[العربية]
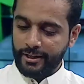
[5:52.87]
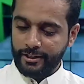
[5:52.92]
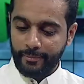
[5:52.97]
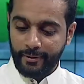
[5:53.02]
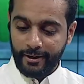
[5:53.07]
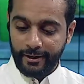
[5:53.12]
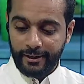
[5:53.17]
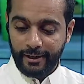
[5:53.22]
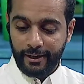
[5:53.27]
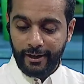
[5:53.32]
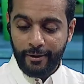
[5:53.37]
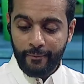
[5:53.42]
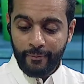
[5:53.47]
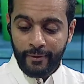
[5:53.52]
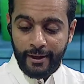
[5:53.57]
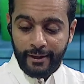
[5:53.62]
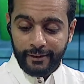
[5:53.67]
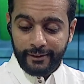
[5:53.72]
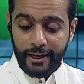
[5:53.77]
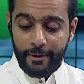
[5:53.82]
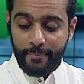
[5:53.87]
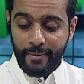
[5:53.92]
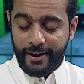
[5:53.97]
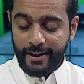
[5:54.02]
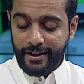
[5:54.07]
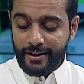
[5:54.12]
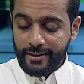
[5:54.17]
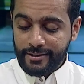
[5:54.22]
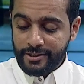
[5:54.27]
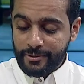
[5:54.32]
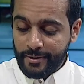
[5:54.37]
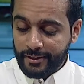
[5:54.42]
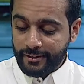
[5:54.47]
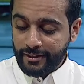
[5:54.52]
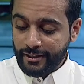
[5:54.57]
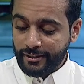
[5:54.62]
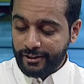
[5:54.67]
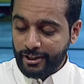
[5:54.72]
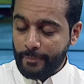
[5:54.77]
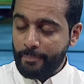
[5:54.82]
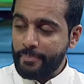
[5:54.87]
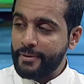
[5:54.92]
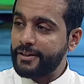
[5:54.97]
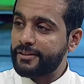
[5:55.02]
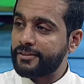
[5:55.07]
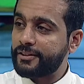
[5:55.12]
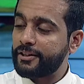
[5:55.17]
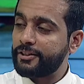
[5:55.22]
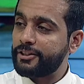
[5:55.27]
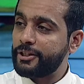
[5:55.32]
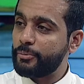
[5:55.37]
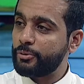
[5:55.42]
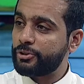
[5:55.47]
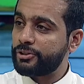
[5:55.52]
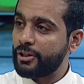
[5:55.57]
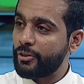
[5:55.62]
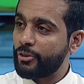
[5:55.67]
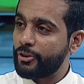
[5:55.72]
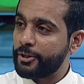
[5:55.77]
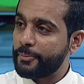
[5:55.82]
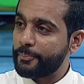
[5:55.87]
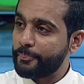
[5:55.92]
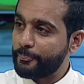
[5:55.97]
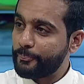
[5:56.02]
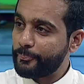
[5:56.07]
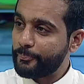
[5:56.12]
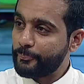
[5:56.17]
الله تبارك الله طيب أنا سمعت أنك تحبين الترتيب والتنظيم